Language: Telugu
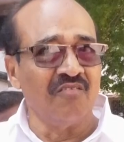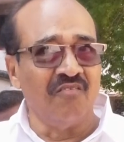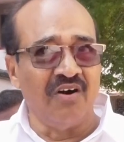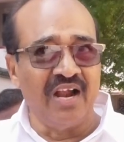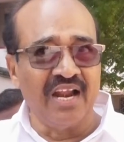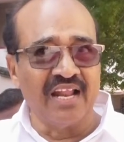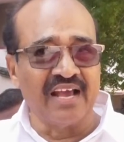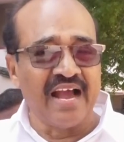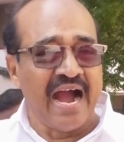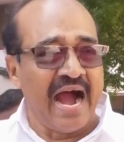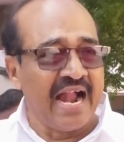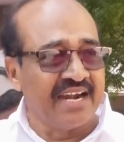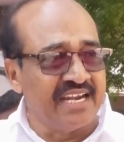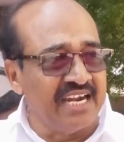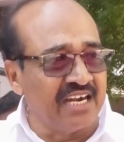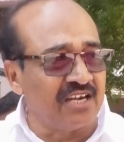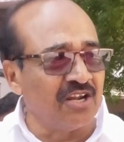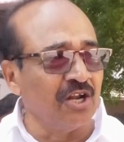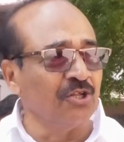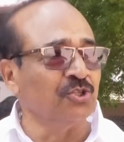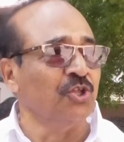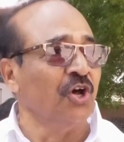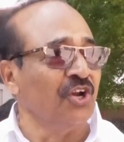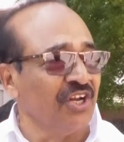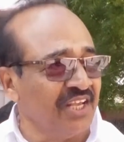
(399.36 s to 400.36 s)
వాళ్ళకి
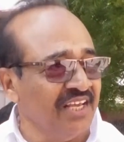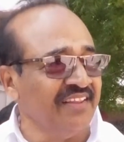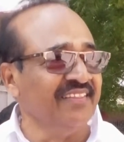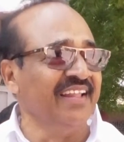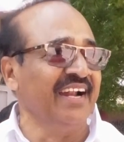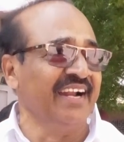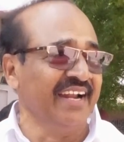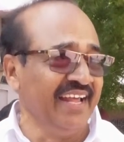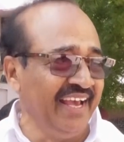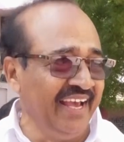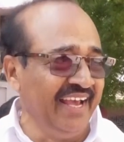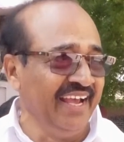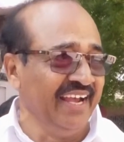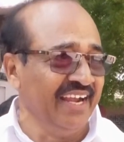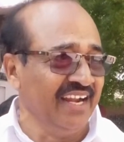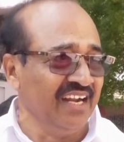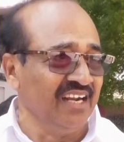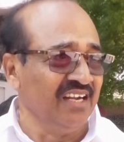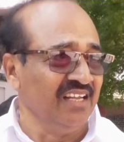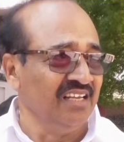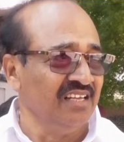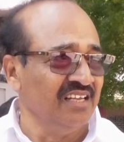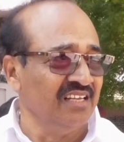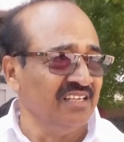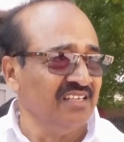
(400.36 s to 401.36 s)
ఆడిట్లో దొరికిందండి
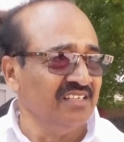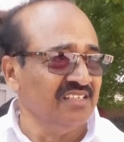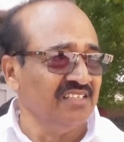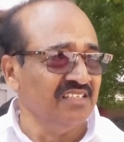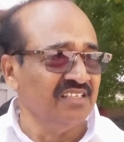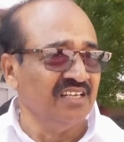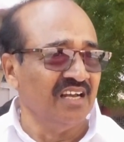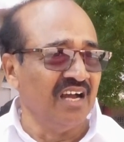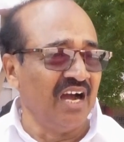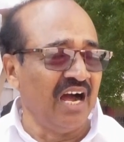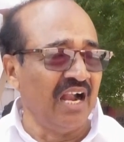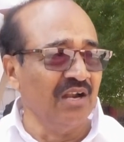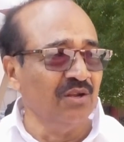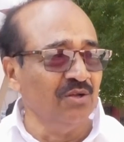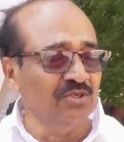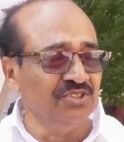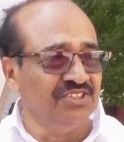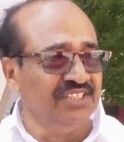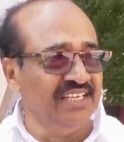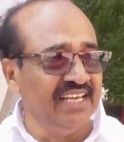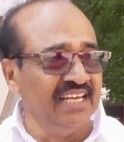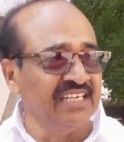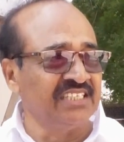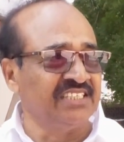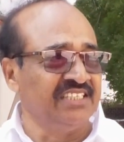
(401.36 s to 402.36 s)
వాళ్ళు
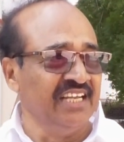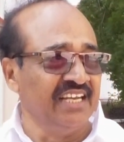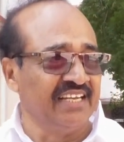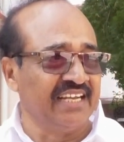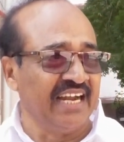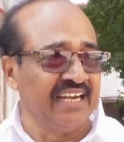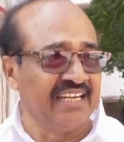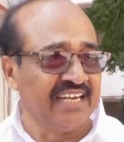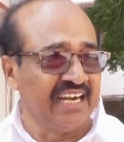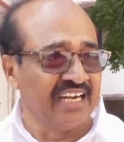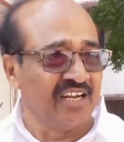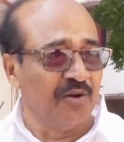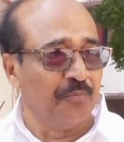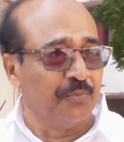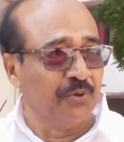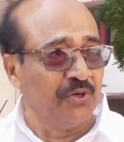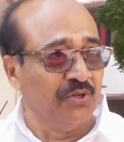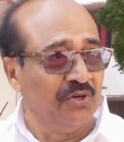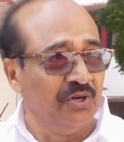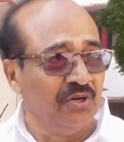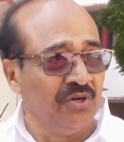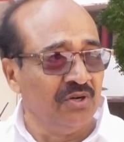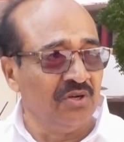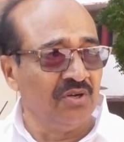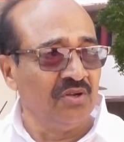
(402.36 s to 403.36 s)
జిఎస్టీ
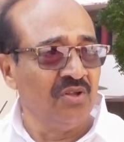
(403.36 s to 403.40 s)
కట్టేటప్పుడు